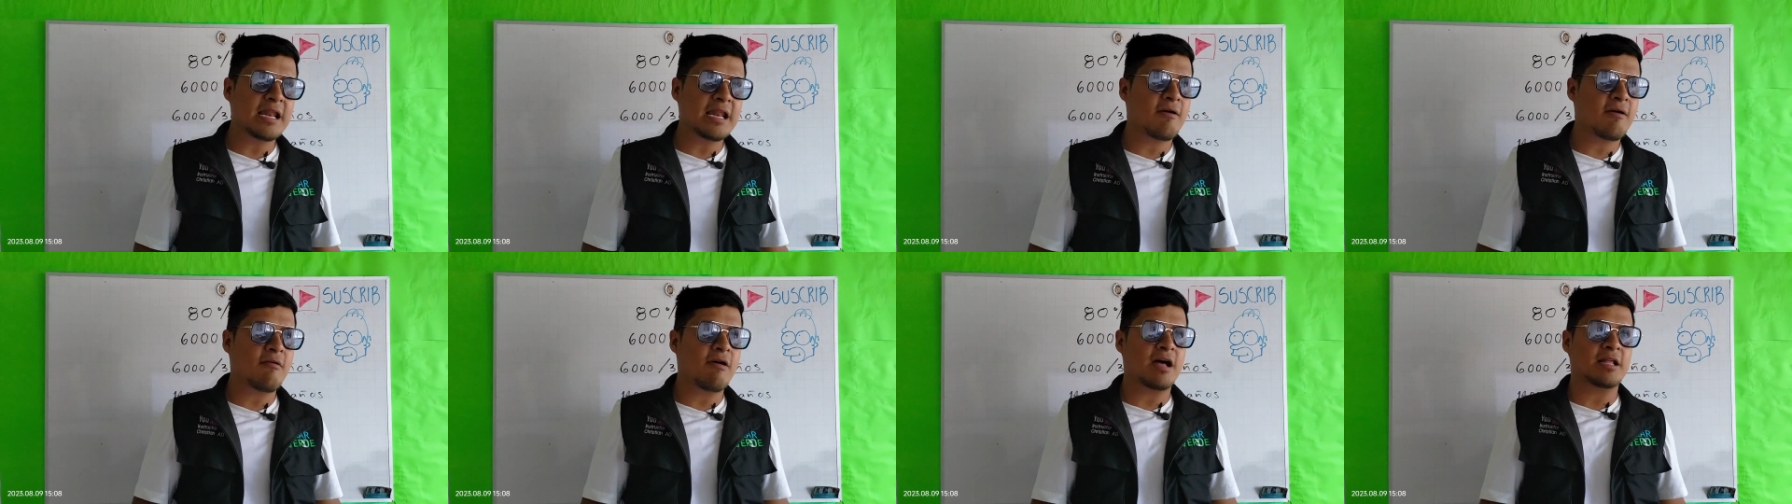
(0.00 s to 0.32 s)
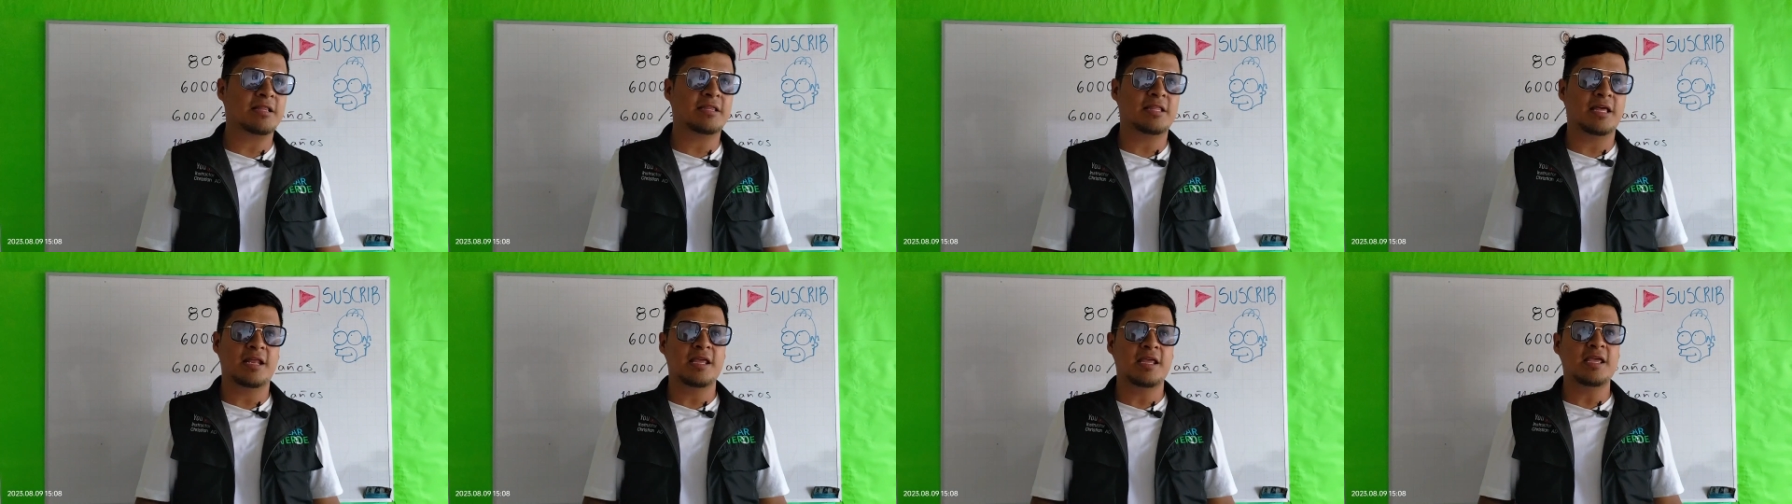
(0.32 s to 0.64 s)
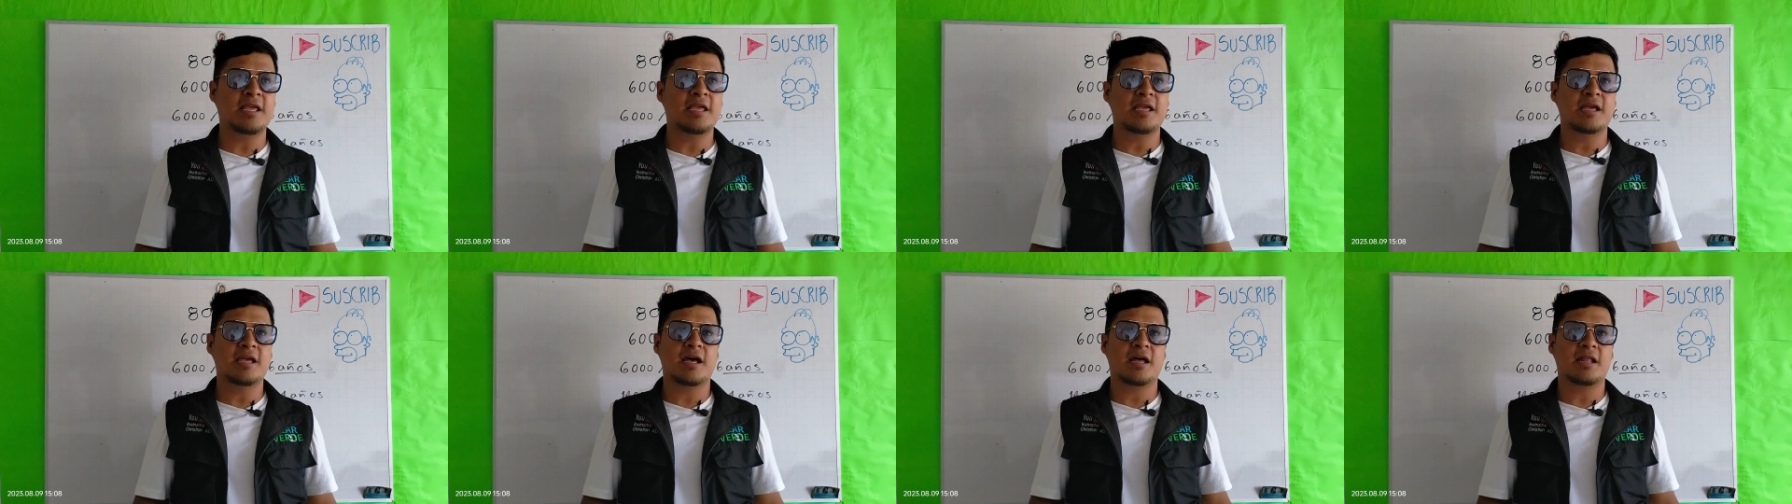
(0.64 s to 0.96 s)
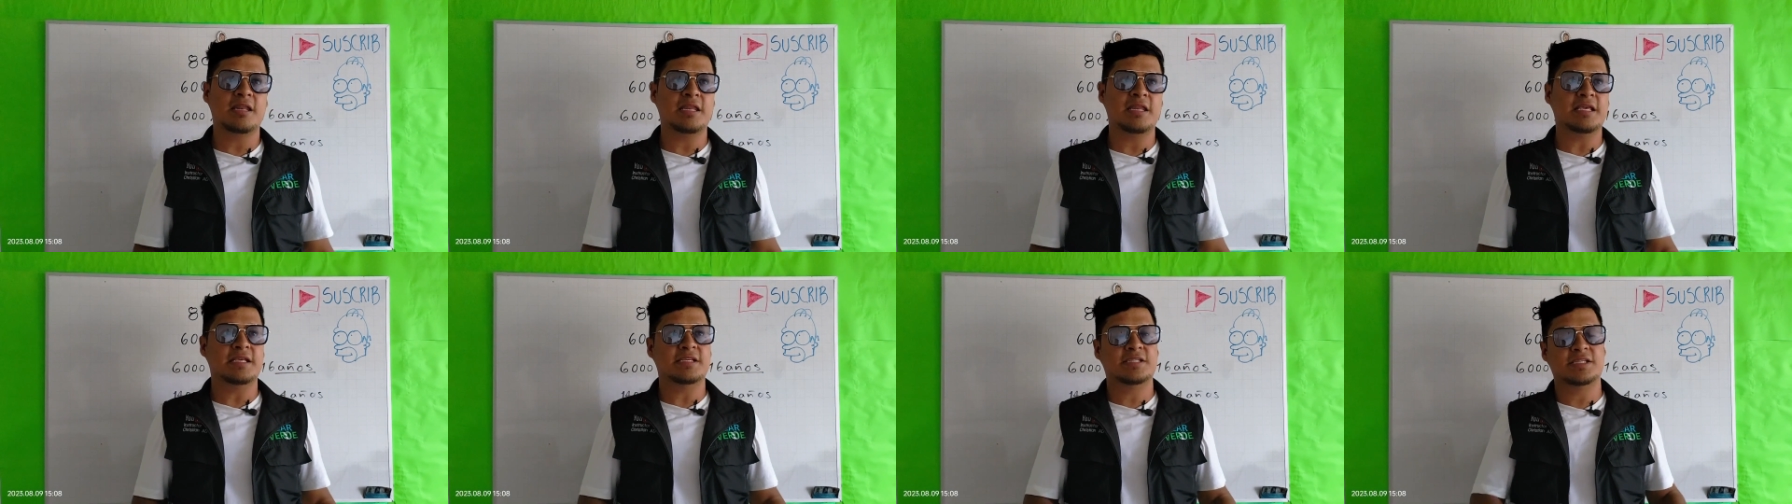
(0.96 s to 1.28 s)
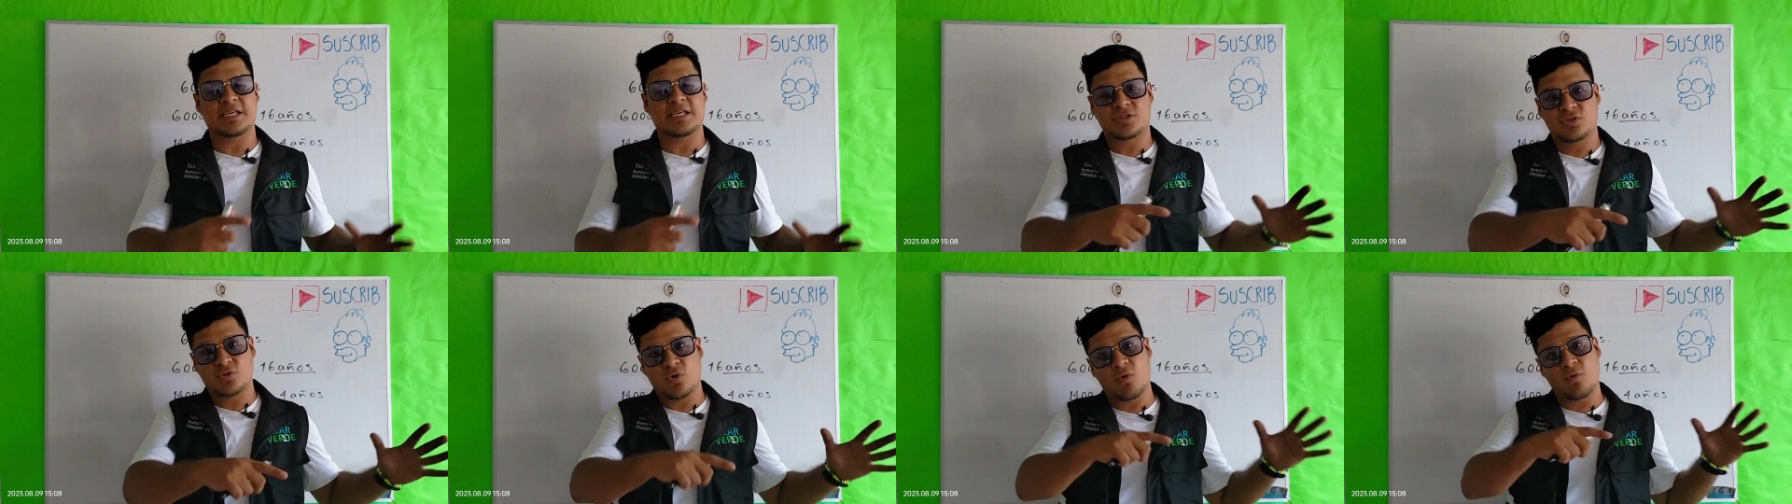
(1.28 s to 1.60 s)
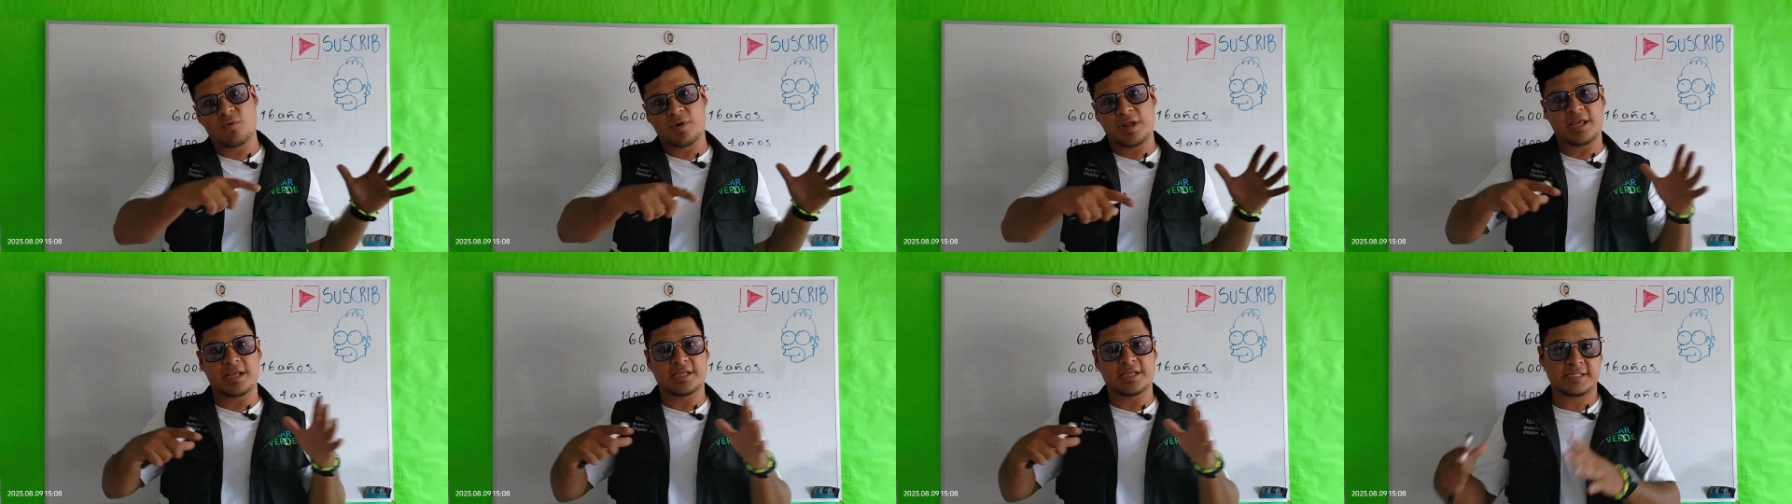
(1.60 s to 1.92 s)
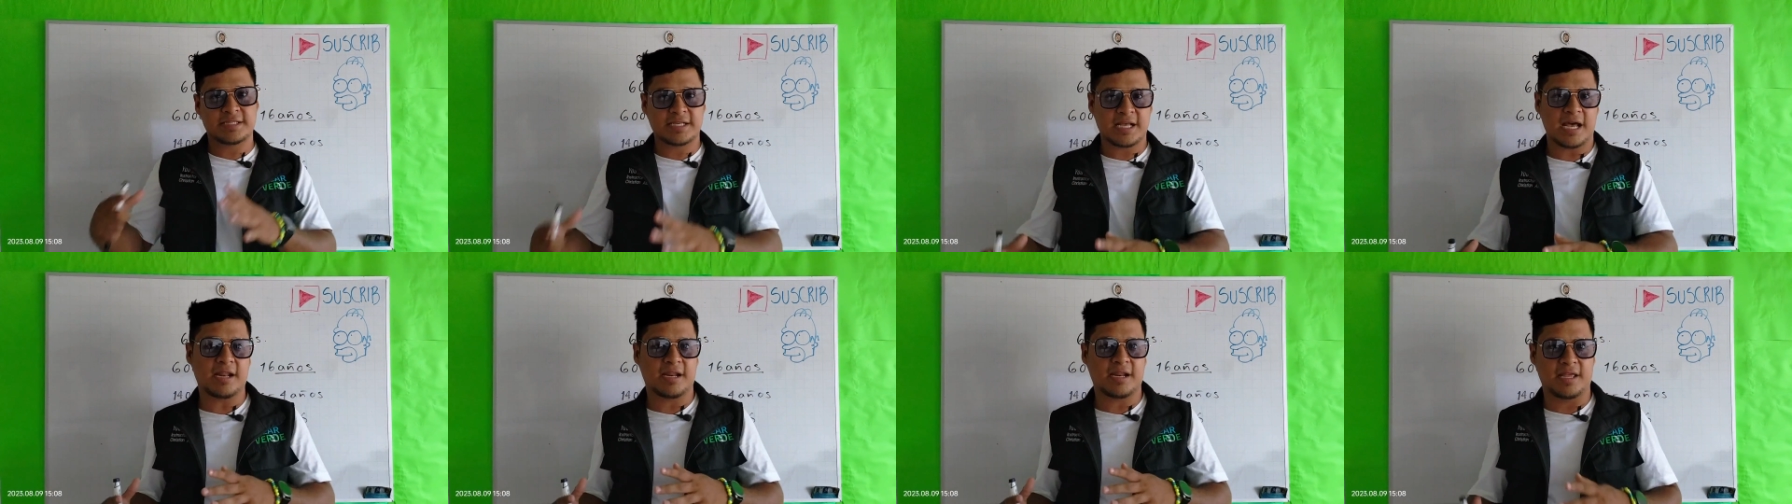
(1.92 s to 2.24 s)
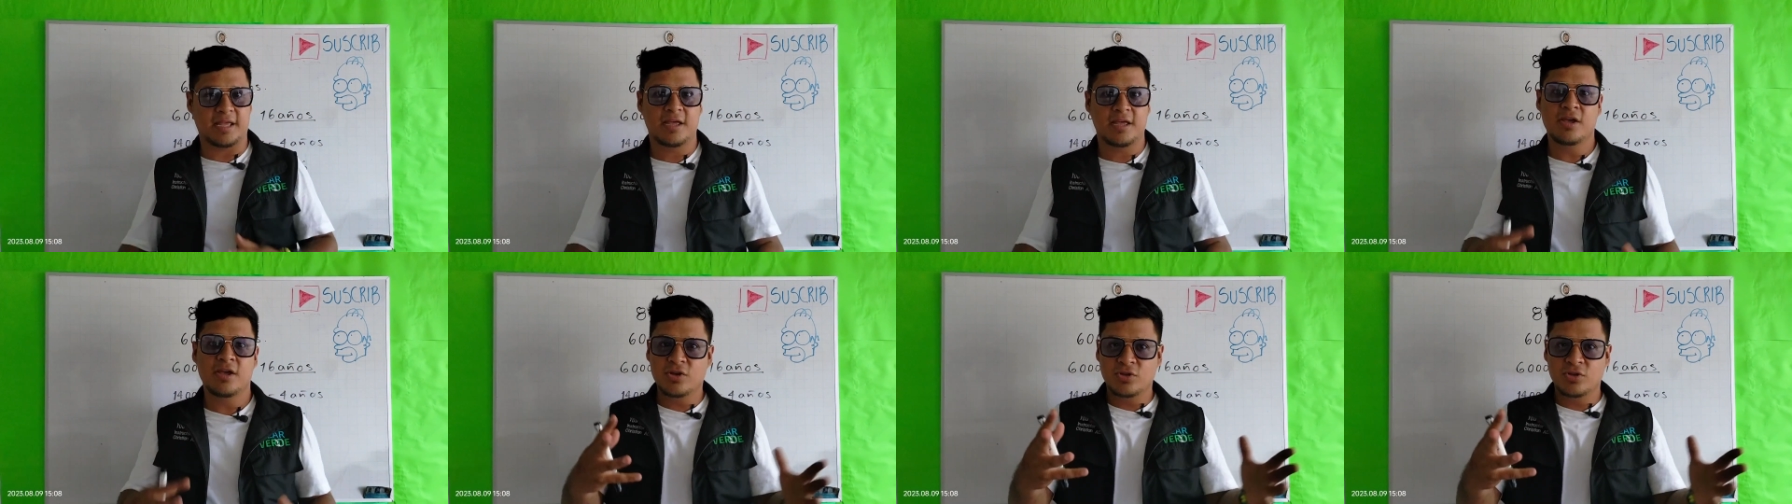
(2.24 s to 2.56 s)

la batería ni se sobredescargue.